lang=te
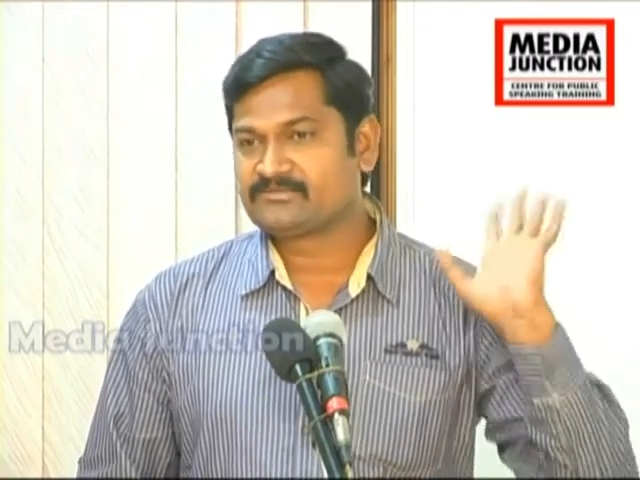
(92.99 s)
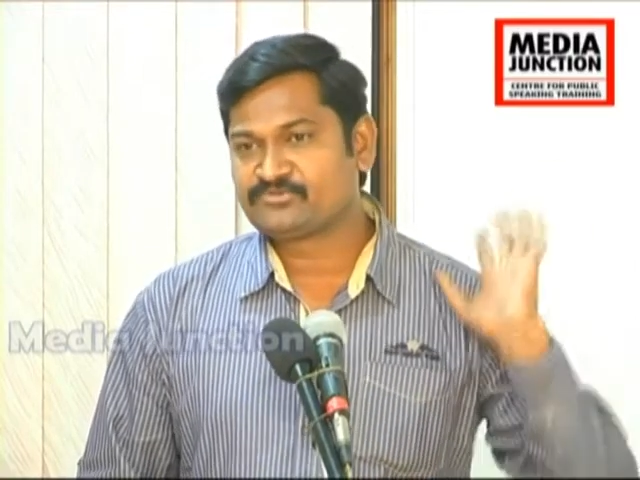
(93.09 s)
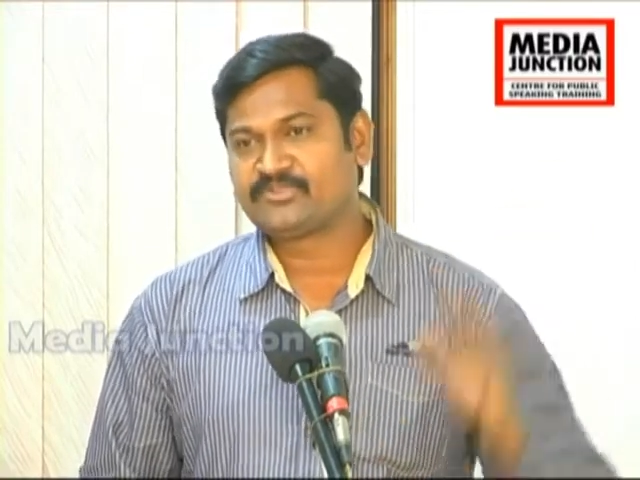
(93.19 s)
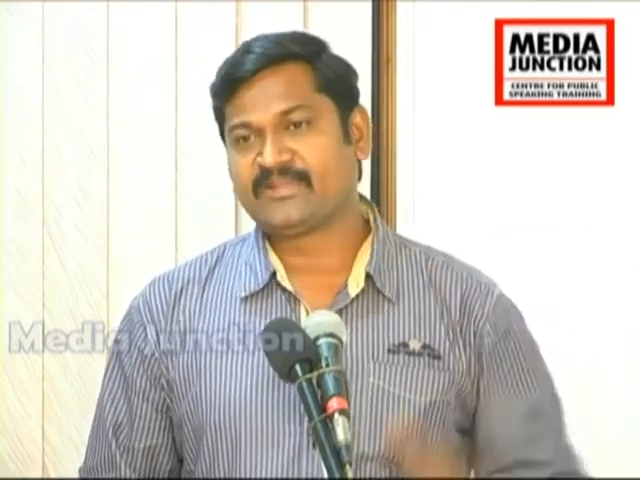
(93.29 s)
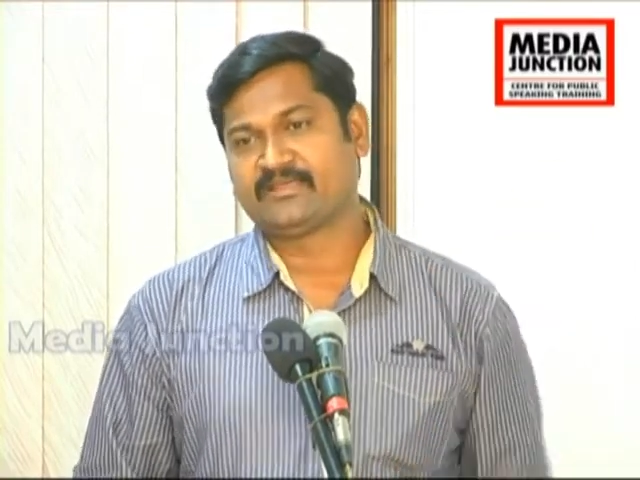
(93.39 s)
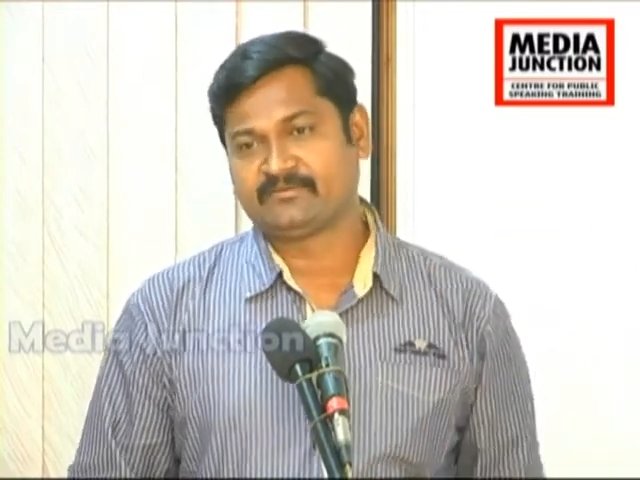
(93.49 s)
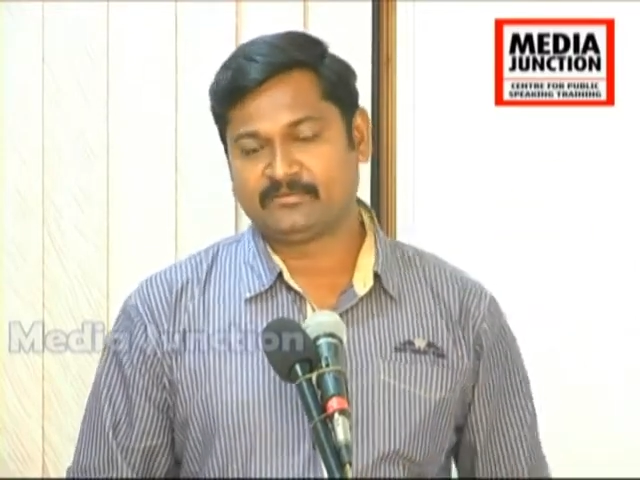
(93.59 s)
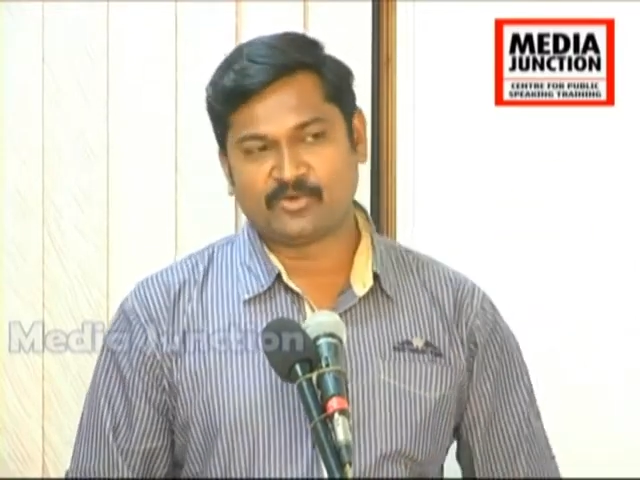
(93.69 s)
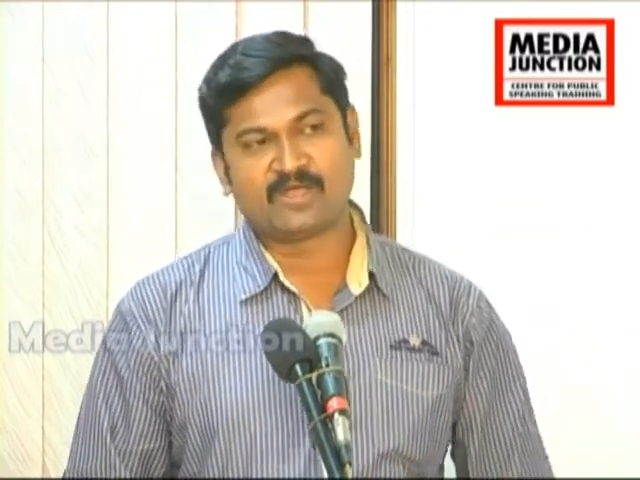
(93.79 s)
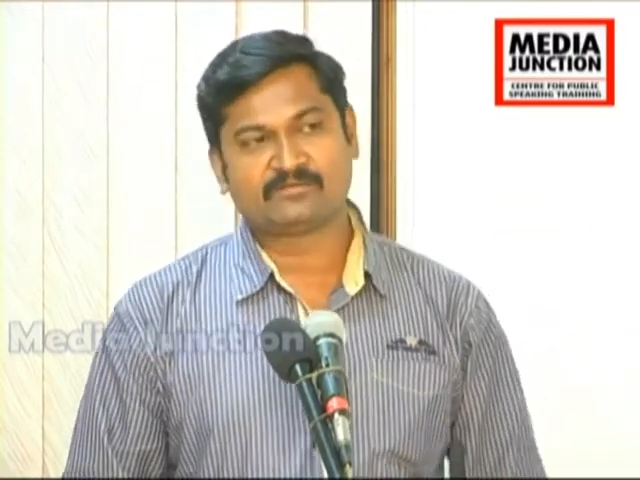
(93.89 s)
సుధీరే
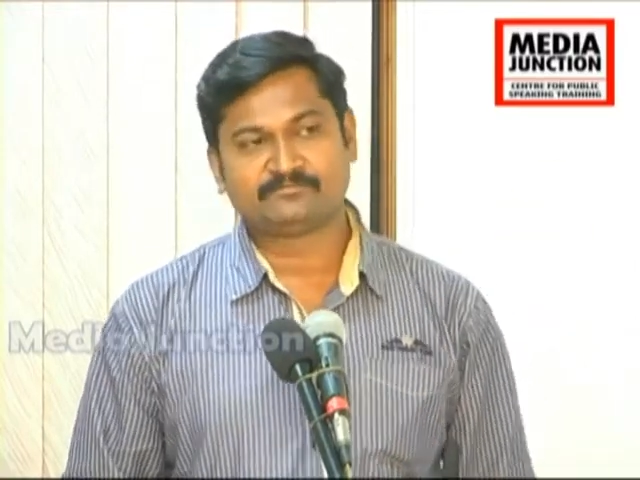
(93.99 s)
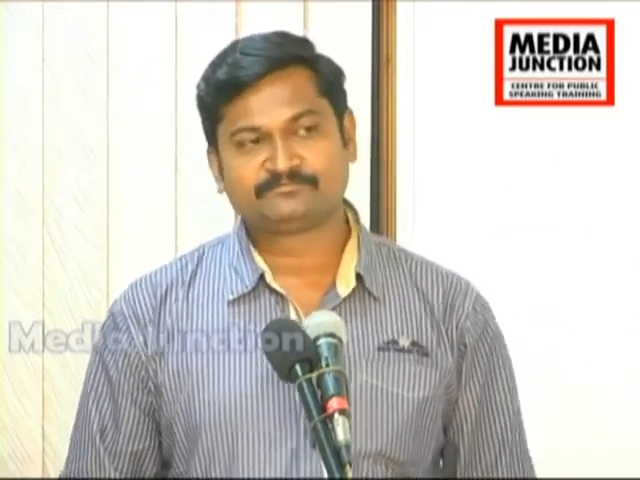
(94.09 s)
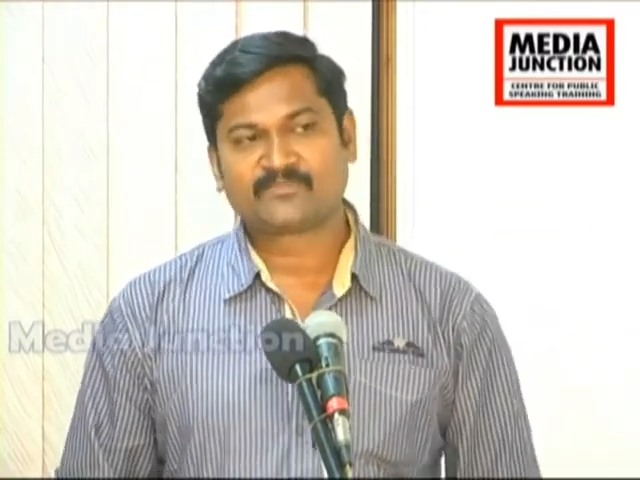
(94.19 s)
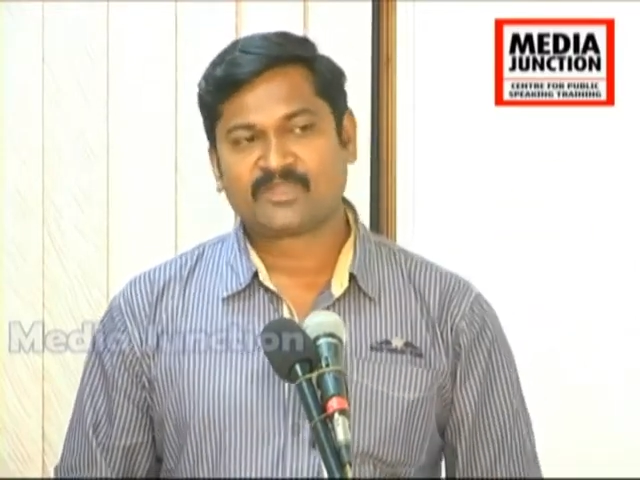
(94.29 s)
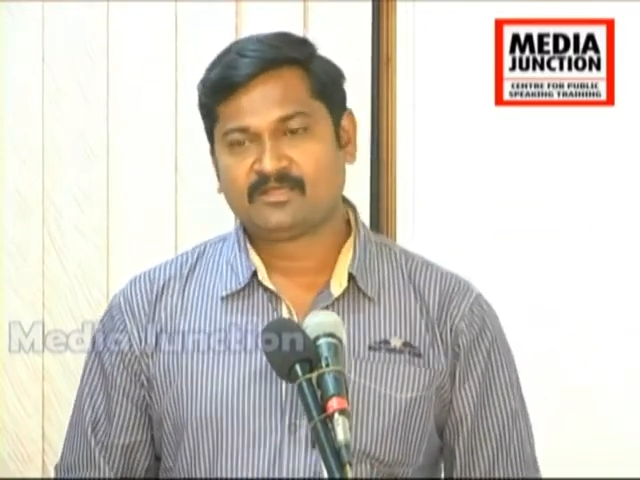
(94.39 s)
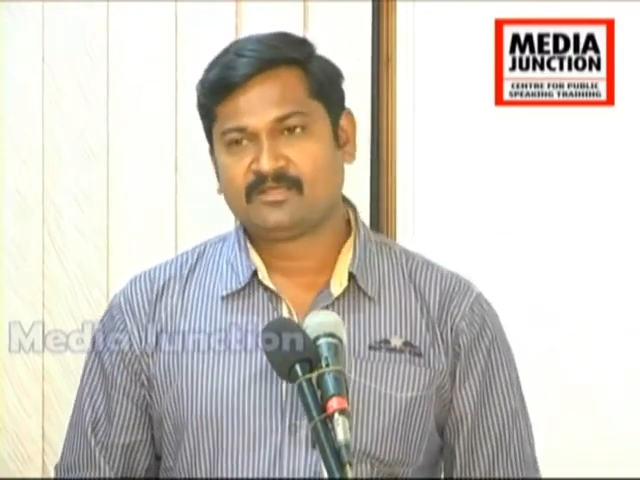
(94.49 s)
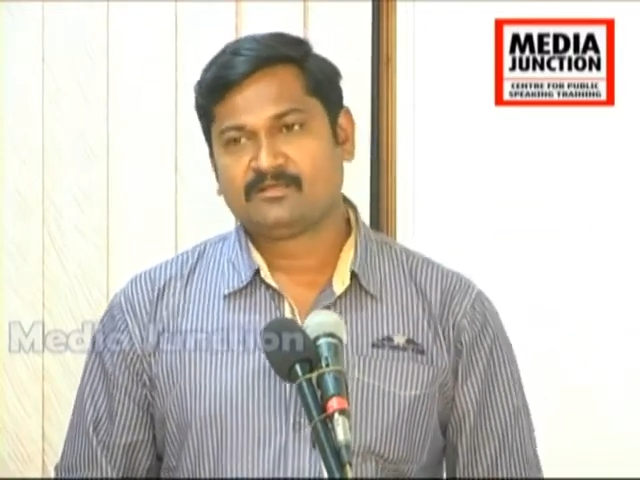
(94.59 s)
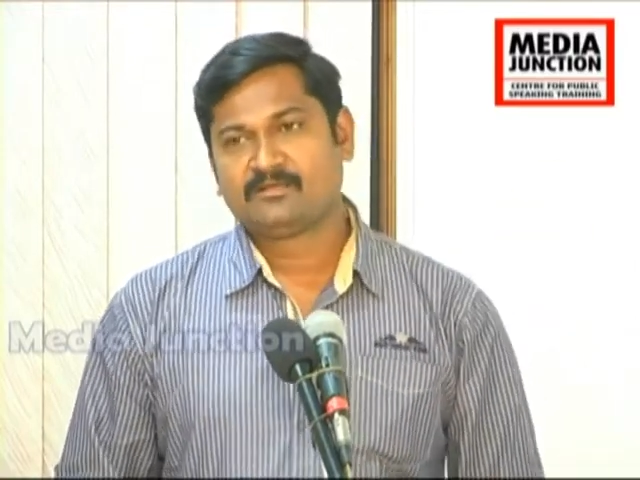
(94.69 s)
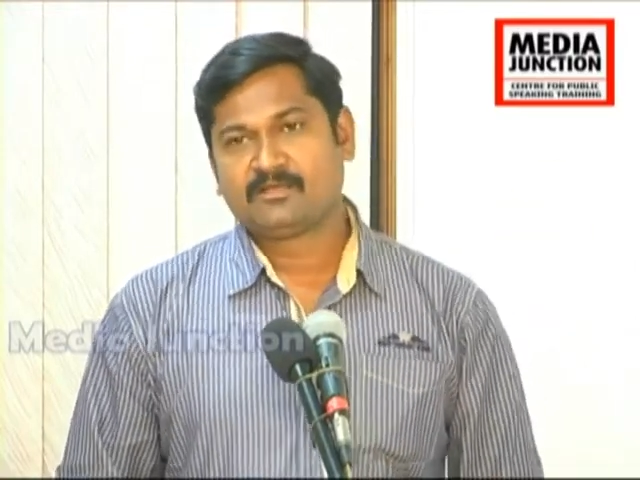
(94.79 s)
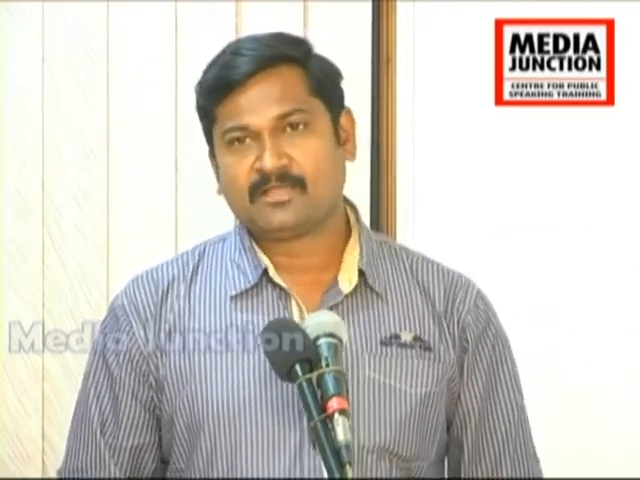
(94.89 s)
ఇప్పుడు నాకు
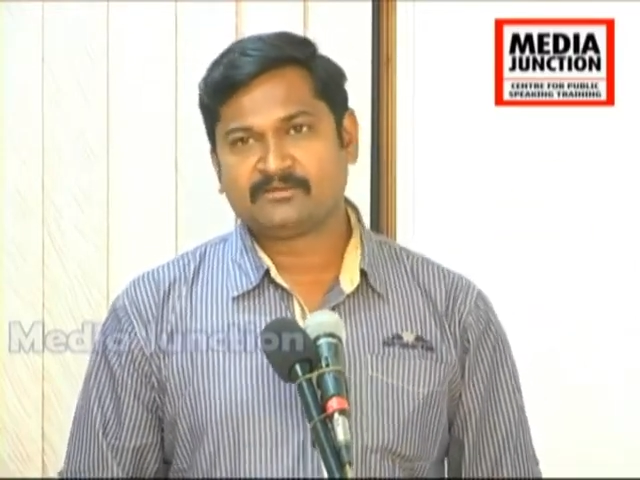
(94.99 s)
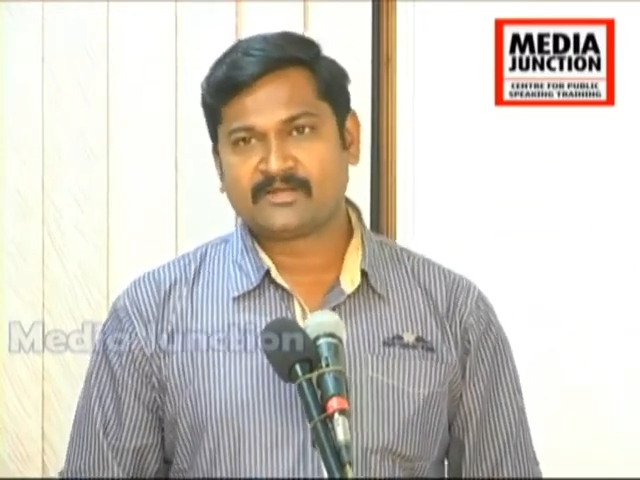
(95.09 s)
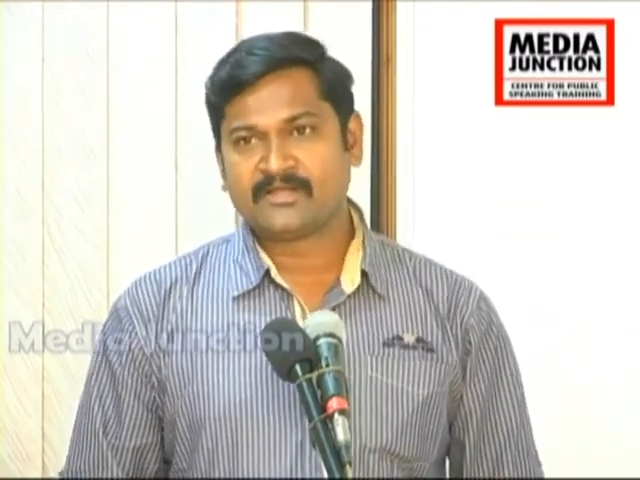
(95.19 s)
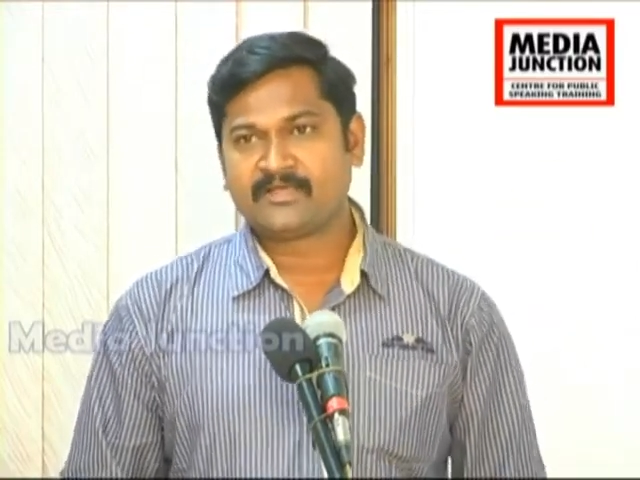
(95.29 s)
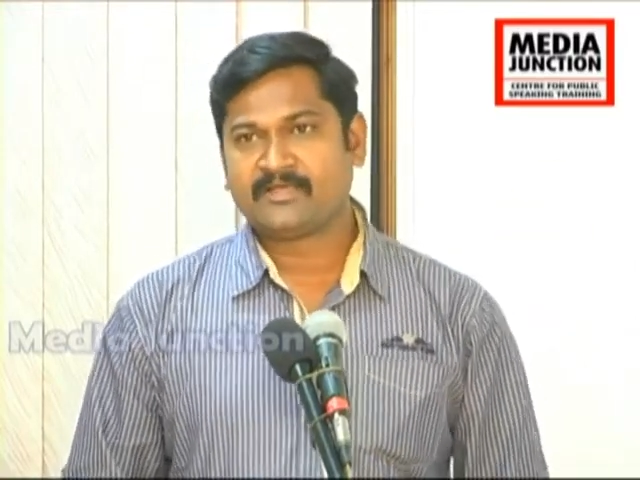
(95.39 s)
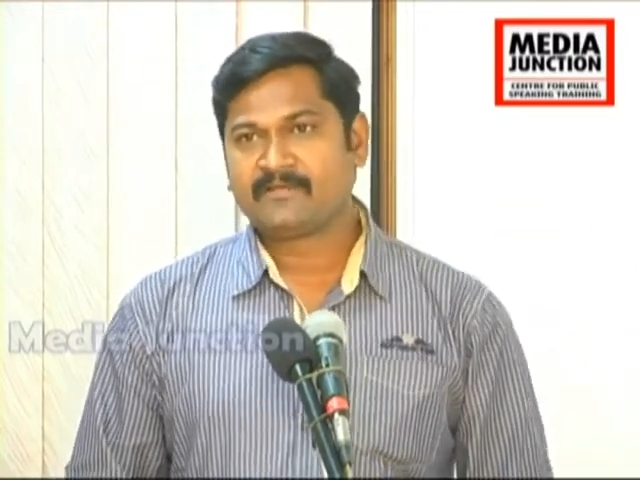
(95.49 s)
ఎందుకంటే